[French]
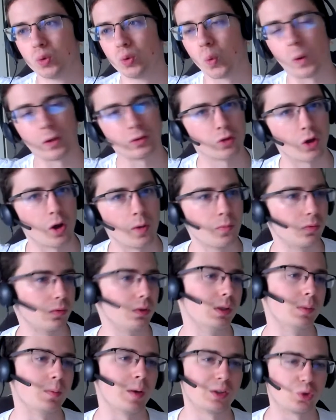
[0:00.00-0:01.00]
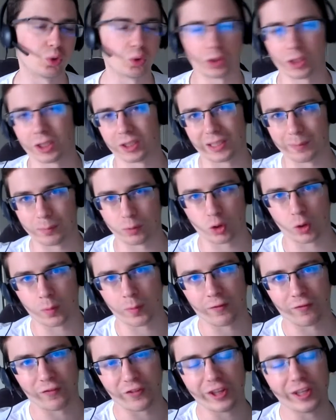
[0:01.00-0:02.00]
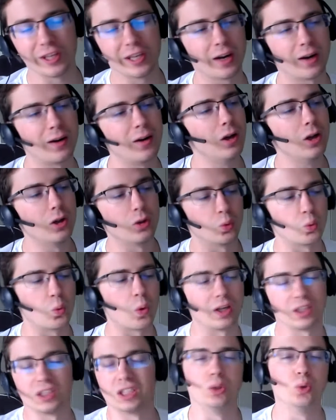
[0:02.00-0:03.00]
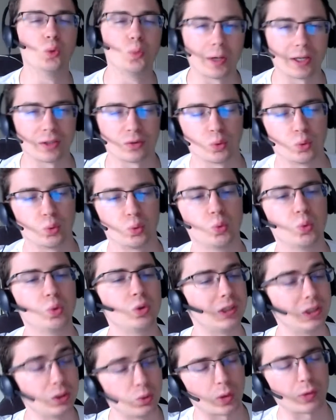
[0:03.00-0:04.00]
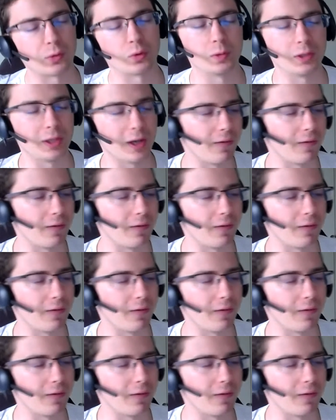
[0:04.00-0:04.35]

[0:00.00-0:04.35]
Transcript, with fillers: 3 tomes. Il me reste le quatrième tome à finir. Donc voilà, j'ai lu presque tous, histoire de me dire,